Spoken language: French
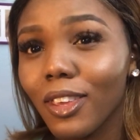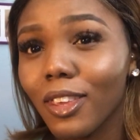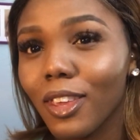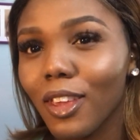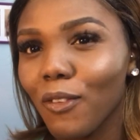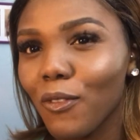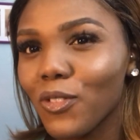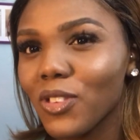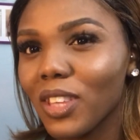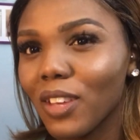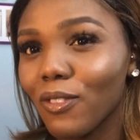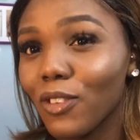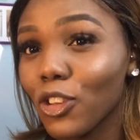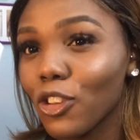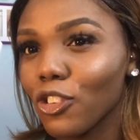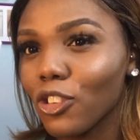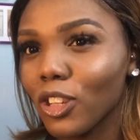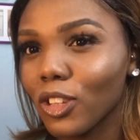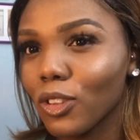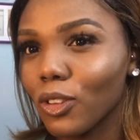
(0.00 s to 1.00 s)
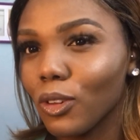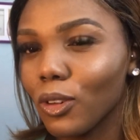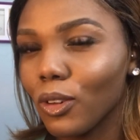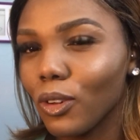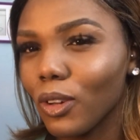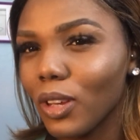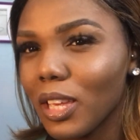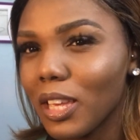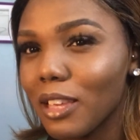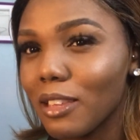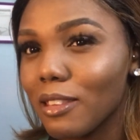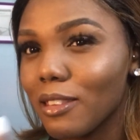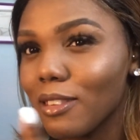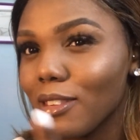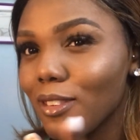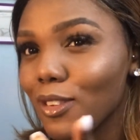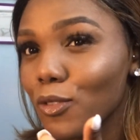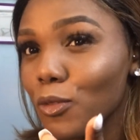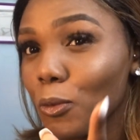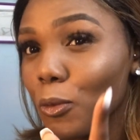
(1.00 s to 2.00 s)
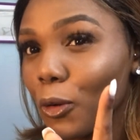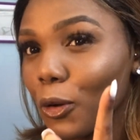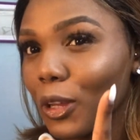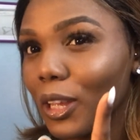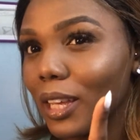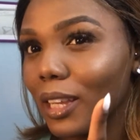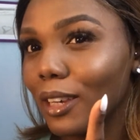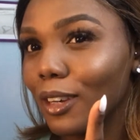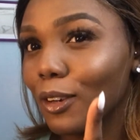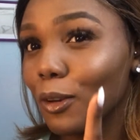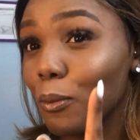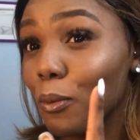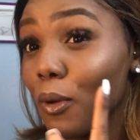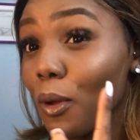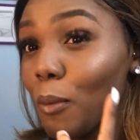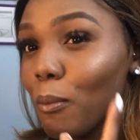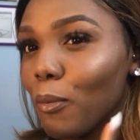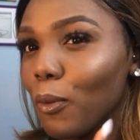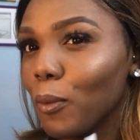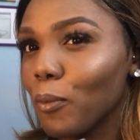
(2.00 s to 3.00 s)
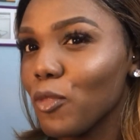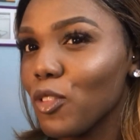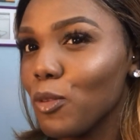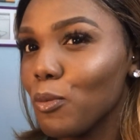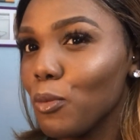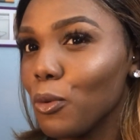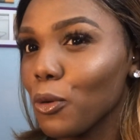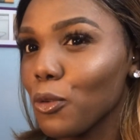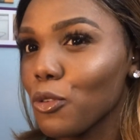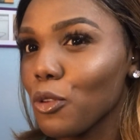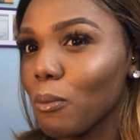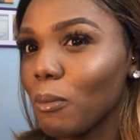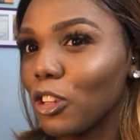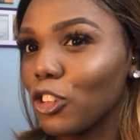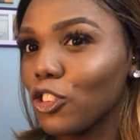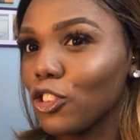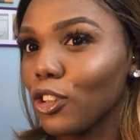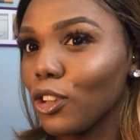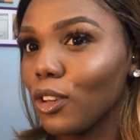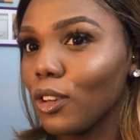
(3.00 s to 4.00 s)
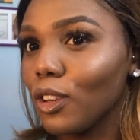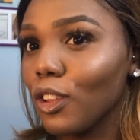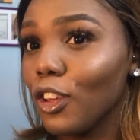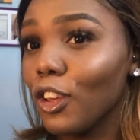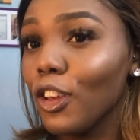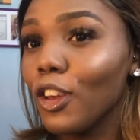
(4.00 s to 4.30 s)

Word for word: que vous savez que j'adore, et si vous me regardez depuis un bon petit bout sur ma chaîne,